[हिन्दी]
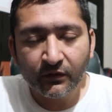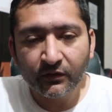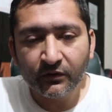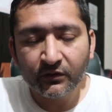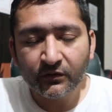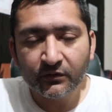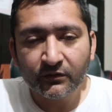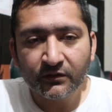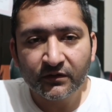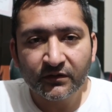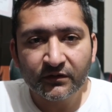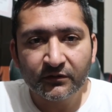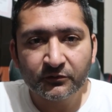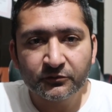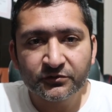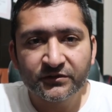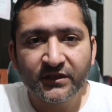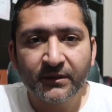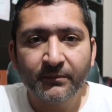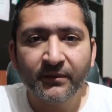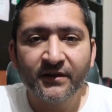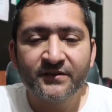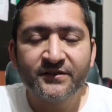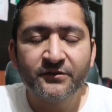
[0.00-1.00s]
और
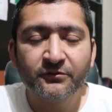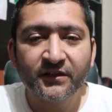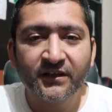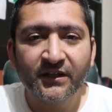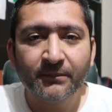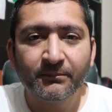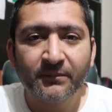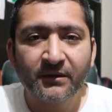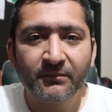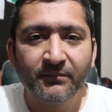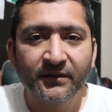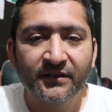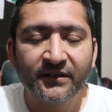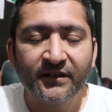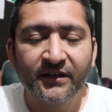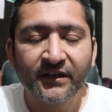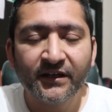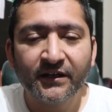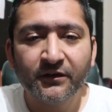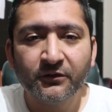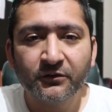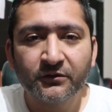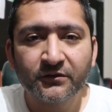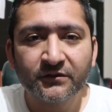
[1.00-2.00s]
उसके बाद जी उनका नंबर बंद
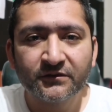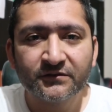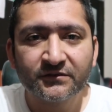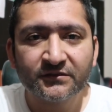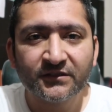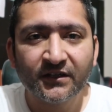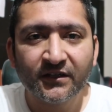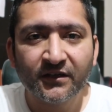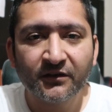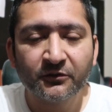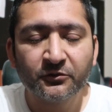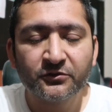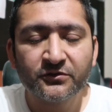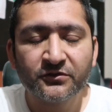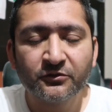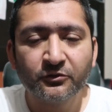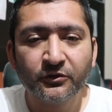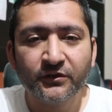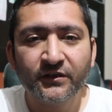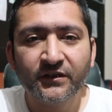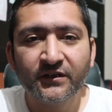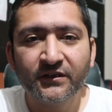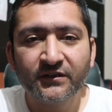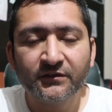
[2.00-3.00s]
है और सारा कुछ
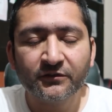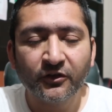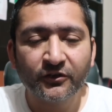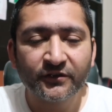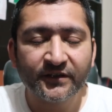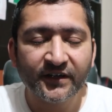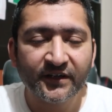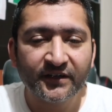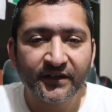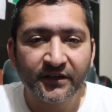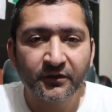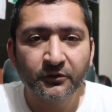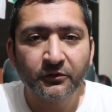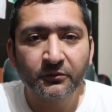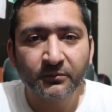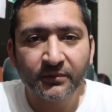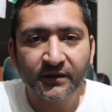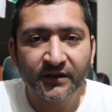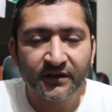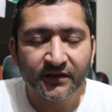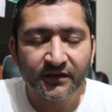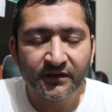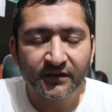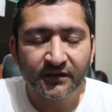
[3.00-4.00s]
कोई कॉन्टैक्ट नहीं हो
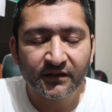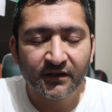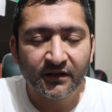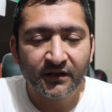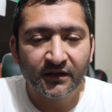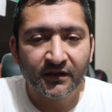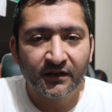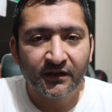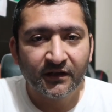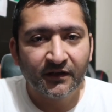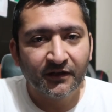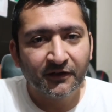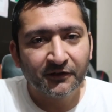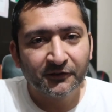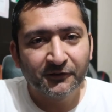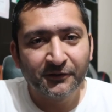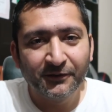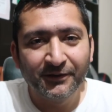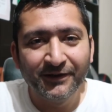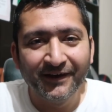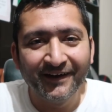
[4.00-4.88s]
पा रहा तो